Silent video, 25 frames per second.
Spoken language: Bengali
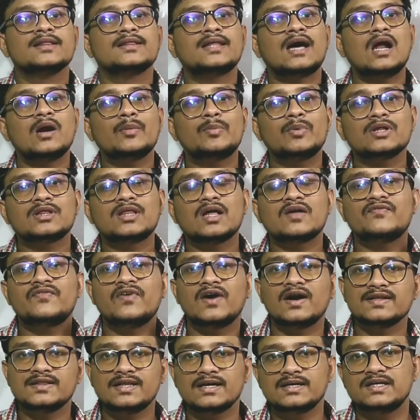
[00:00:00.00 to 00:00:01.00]
তারপরে তার
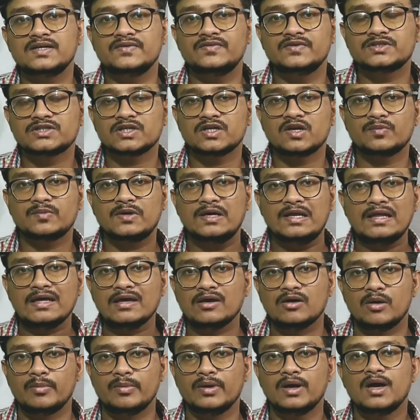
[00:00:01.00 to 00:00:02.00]
ফার্দার ডিভিশন অফ কিলিং
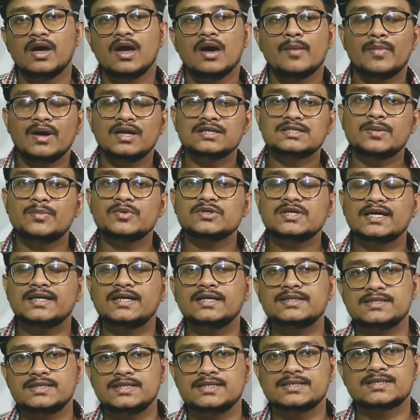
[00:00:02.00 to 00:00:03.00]
হবে মানে সাপোজ
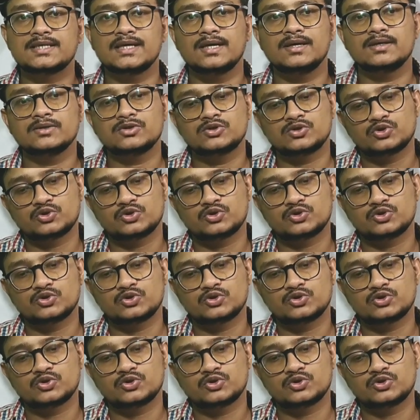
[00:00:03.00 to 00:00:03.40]
একটা জিনিসকে